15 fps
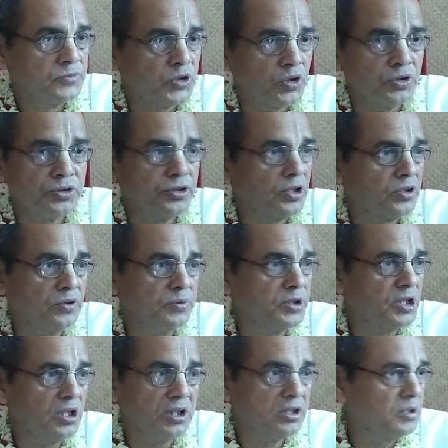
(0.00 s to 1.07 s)
তখন তো আর
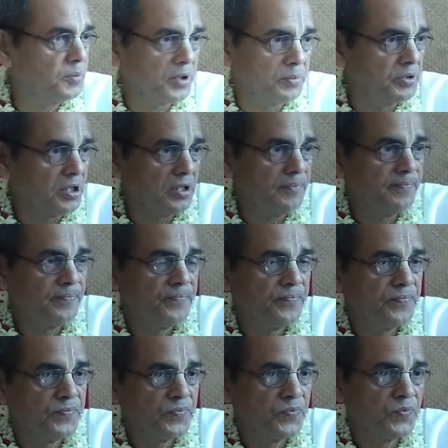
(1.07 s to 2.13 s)
কবিতা লিখতে পারবে না
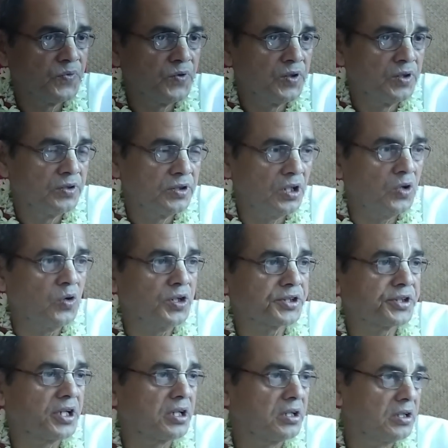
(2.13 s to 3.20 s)
তাহলে
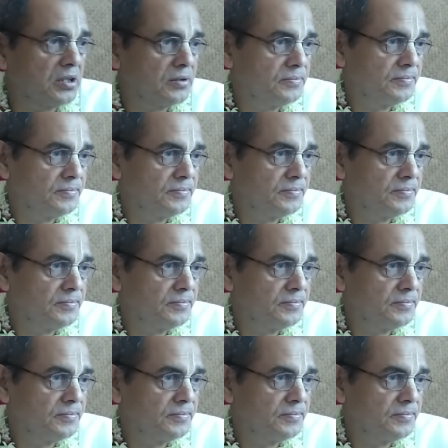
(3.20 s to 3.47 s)
কর্তাকে